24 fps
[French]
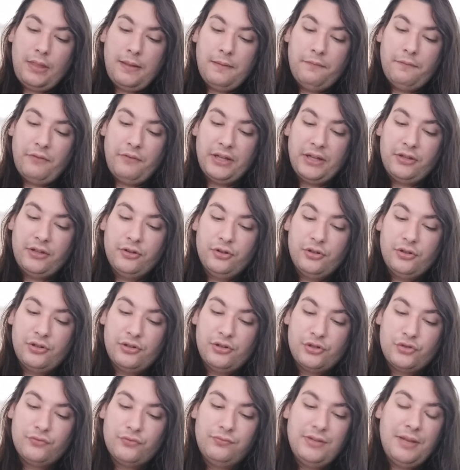Fait
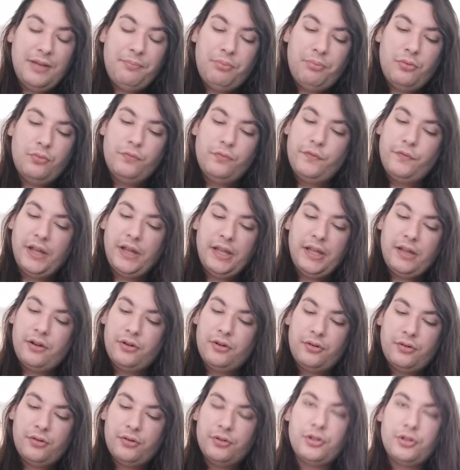que je voulais pas
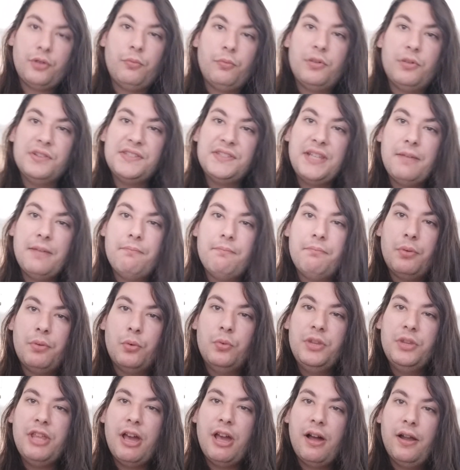ouvrir un troisième
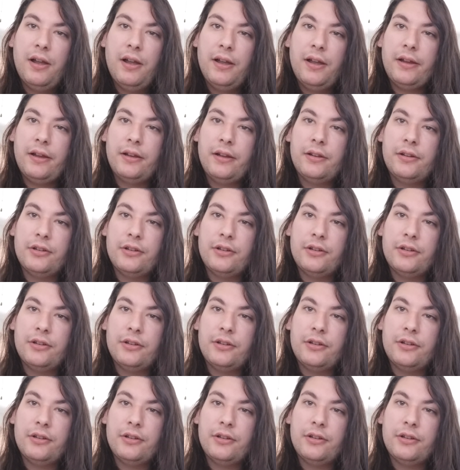pot hier.